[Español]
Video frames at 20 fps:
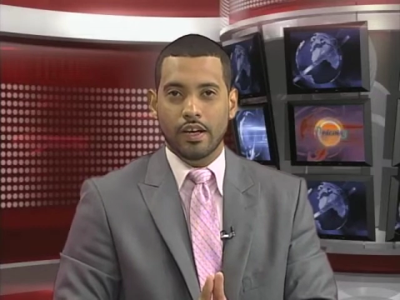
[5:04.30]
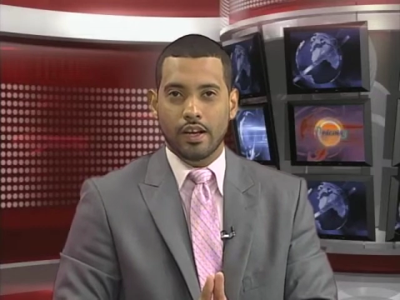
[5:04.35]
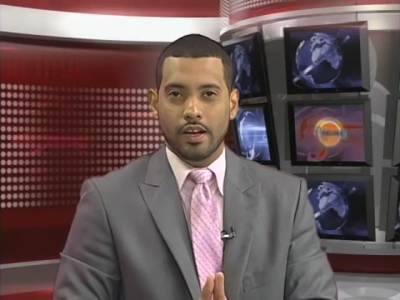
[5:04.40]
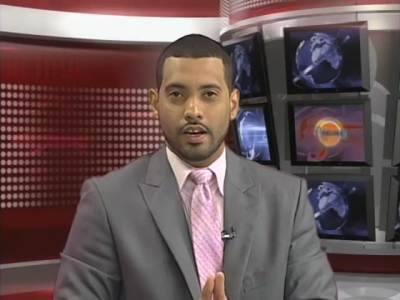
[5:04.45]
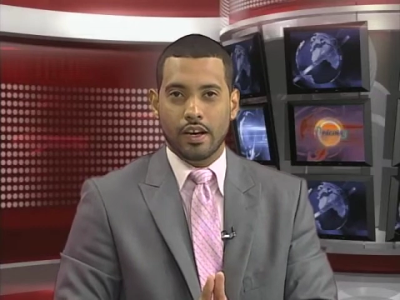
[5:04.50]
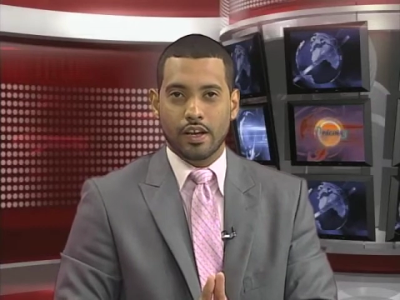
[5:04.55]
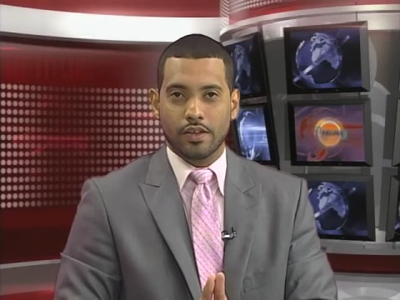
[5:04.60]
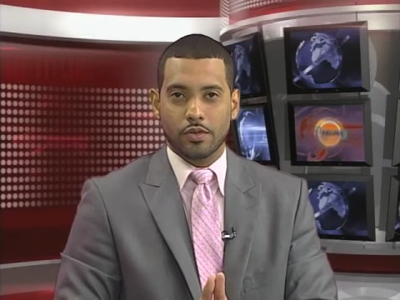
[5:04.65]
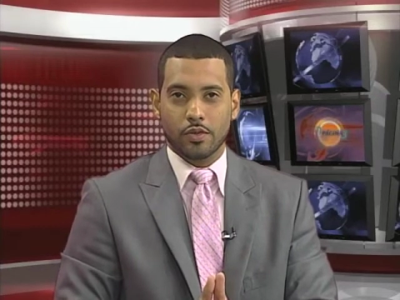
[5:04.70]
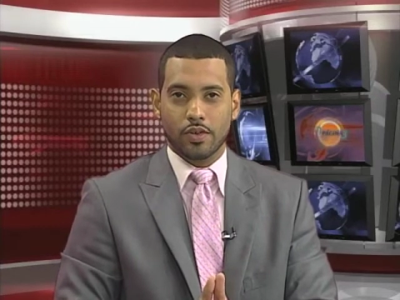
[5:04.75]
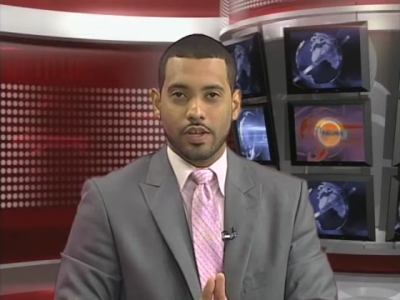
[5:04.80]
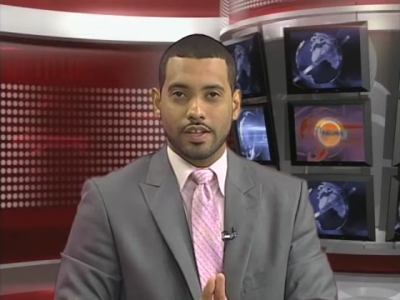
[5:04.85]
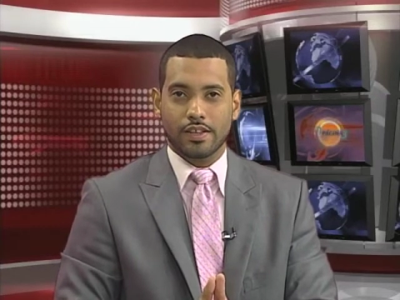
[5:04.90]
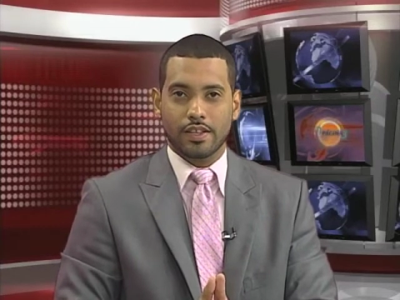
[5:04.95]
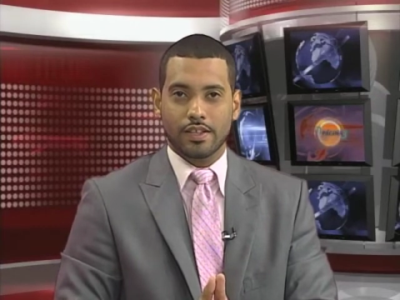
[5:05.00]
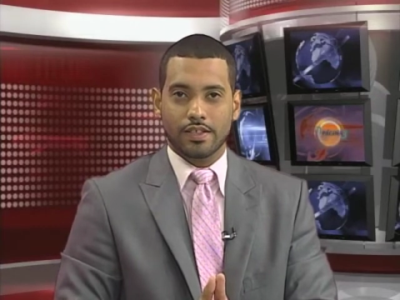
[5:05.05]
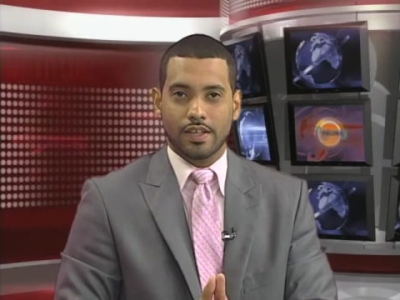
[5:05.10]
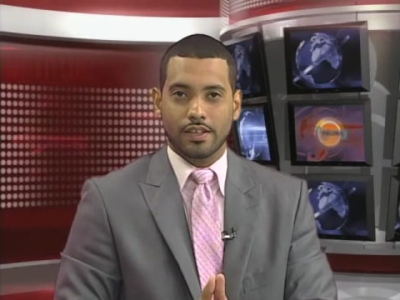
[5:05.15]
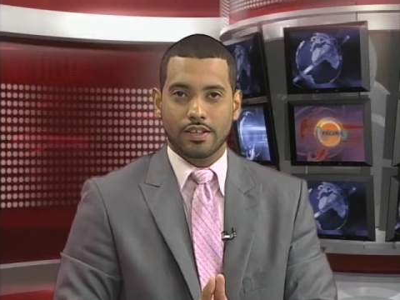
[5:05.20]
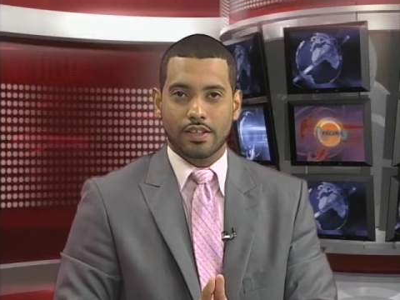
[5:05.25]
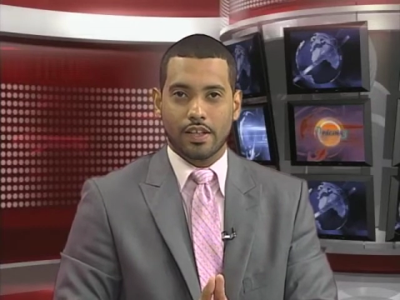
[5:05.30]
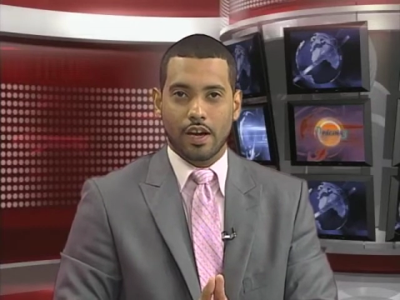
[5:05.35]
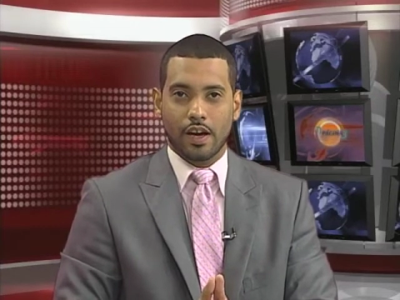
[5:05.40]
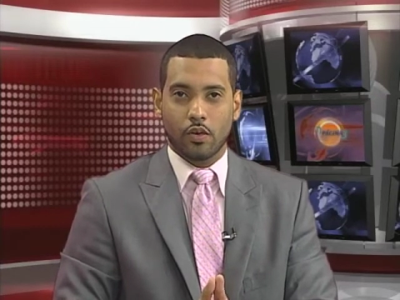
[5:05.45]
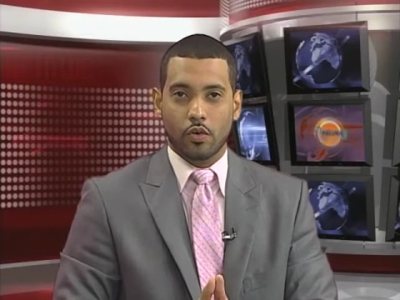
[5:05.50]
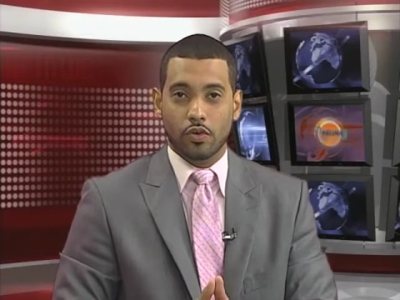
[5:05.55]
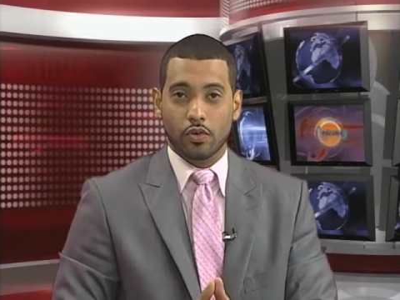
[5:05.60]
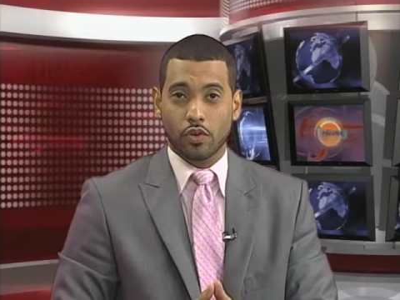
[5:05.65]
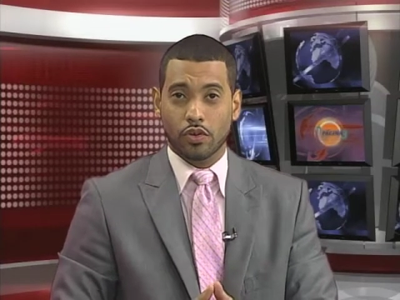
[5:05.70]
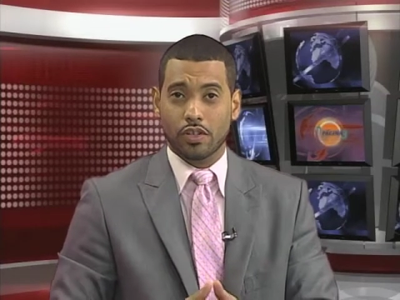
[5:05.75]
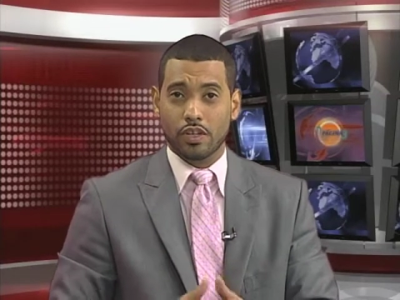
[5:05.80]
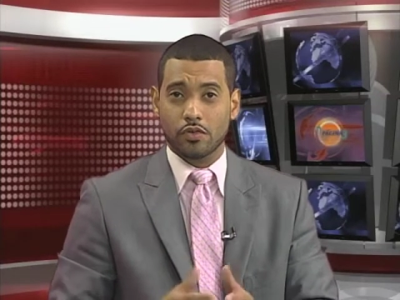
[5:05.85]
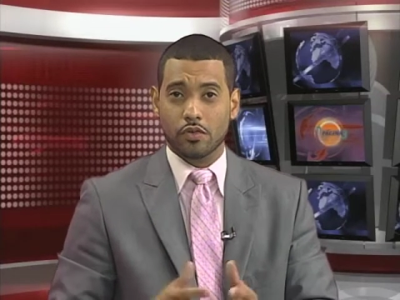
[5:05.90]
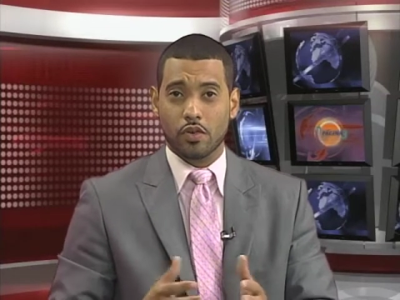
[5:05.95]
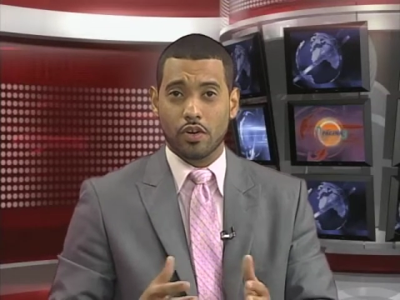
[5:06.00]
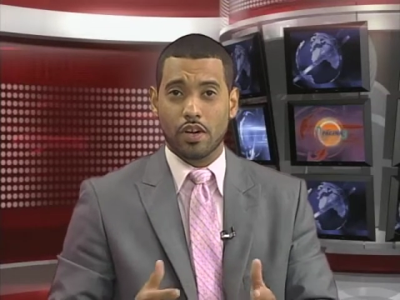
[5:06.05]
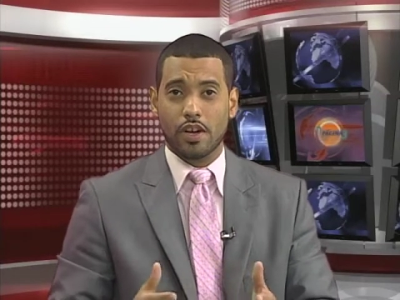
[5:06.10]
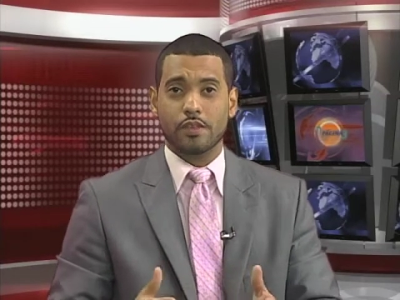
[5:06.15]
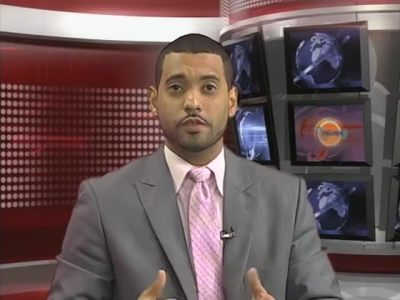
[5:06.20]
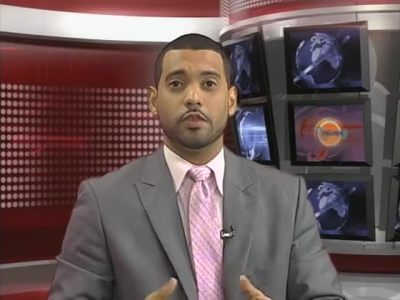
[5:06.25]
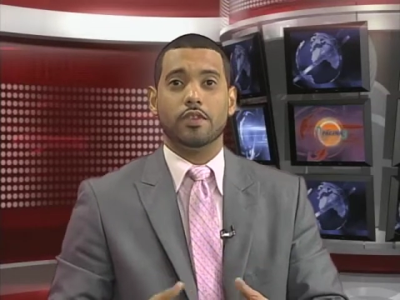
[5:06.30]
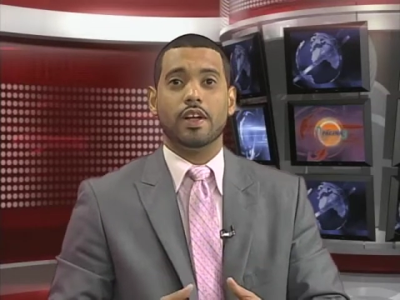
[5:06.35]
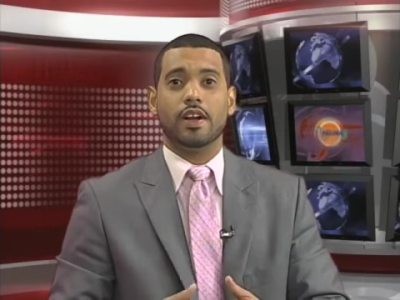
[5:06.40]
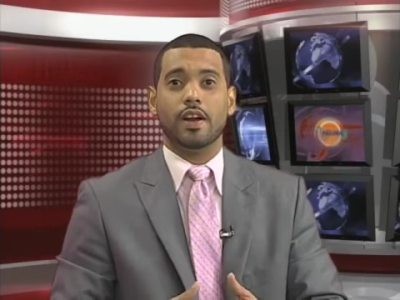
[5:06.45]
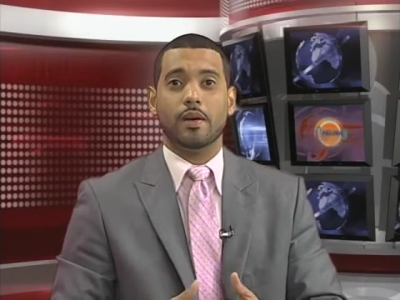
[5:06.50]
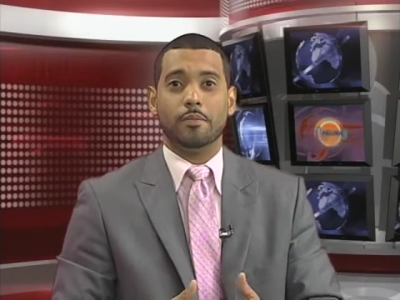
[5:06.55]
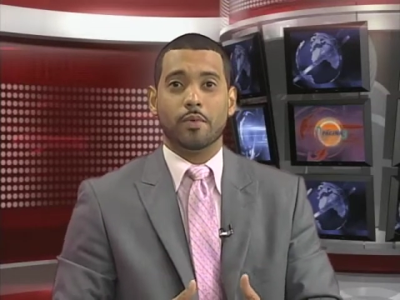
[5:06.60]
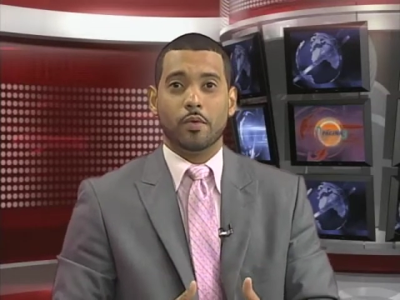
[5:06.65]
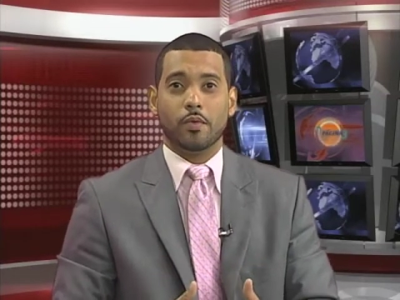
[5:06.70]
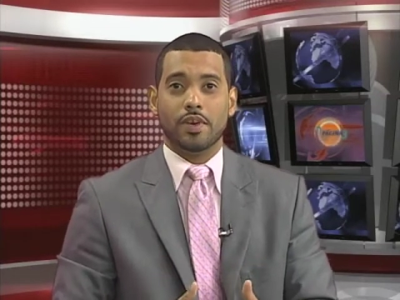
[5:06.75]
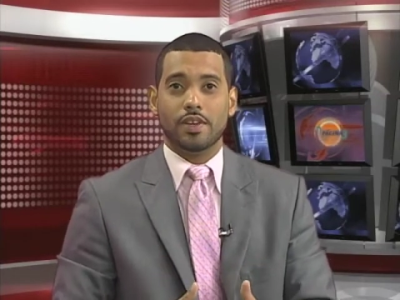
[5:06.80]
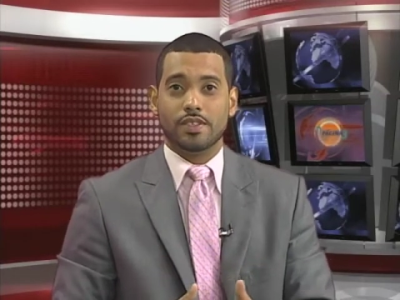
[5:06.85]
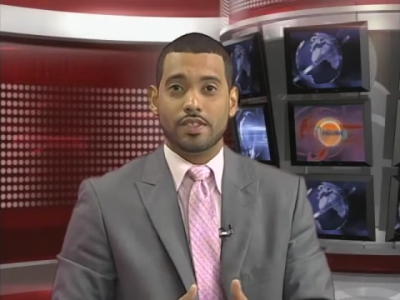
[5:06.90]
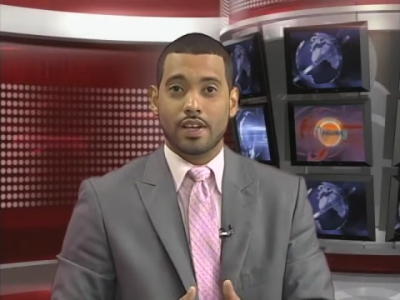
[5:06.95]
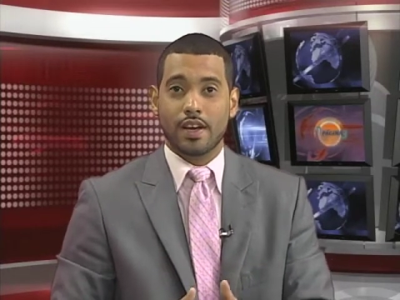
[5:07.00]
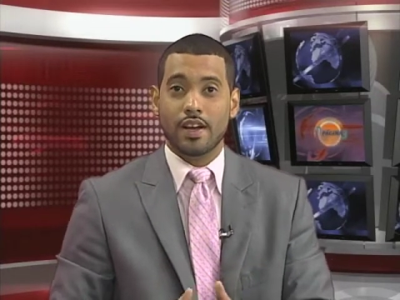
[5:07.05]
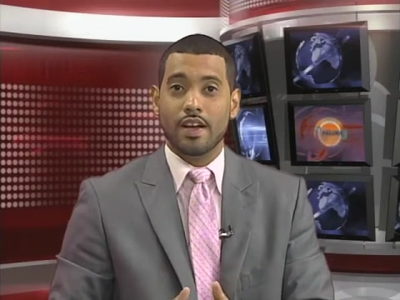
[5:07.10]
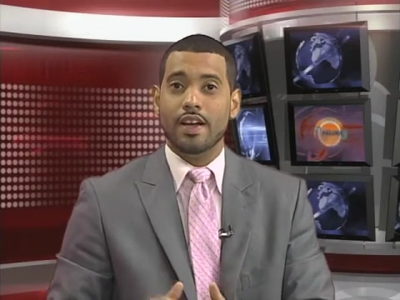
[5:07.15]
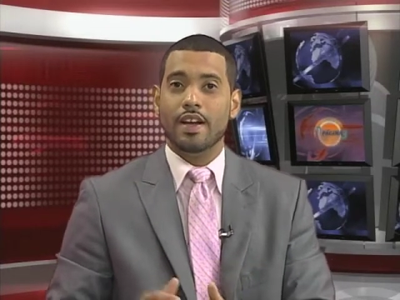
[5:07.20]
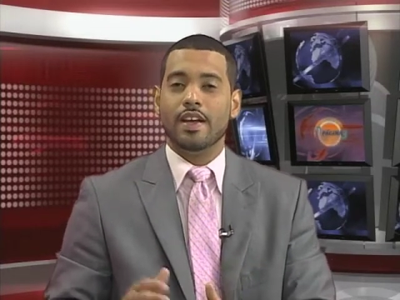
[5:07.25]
en la ciudad de Santiago, y no tan solo en la ciudad, en la provincia